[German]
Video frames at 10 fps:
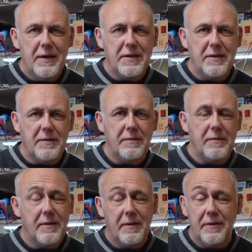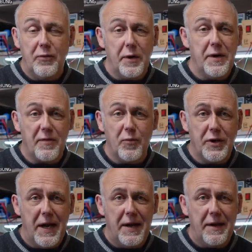ist ein neues
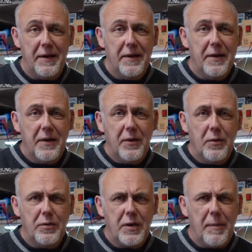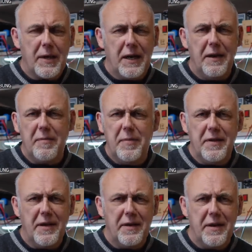Modell und der macht alles ein
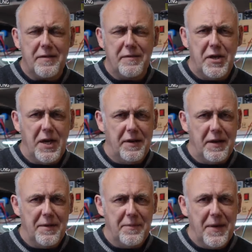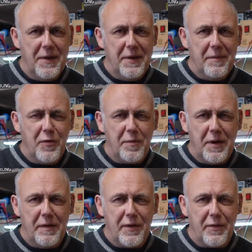bisschen anders wie die anderen. Muss man
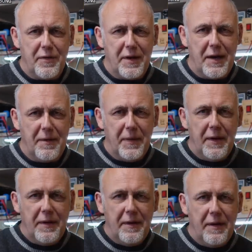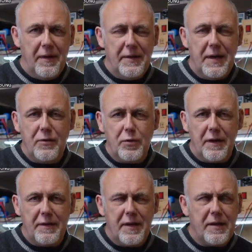einfach so sagen. Äh, nennen tut
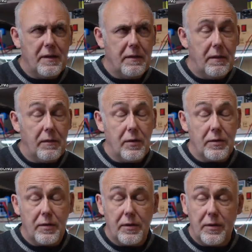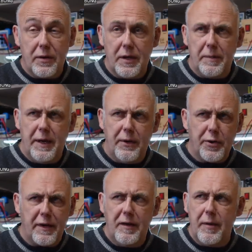er sich, oh Gott, oh Gott, oh Gott, ich blende euch
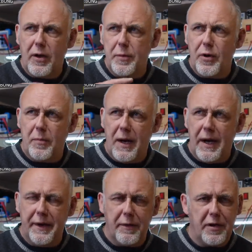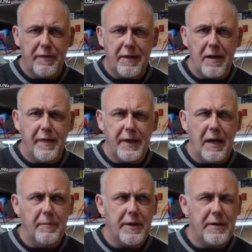das lieber, glaube ich, nochmal ein. Also ich weiß, er fängt
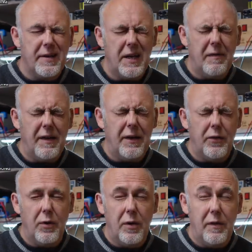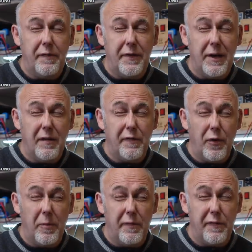an mit
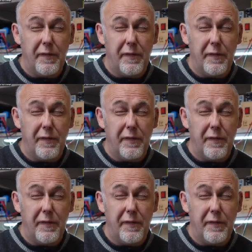TW045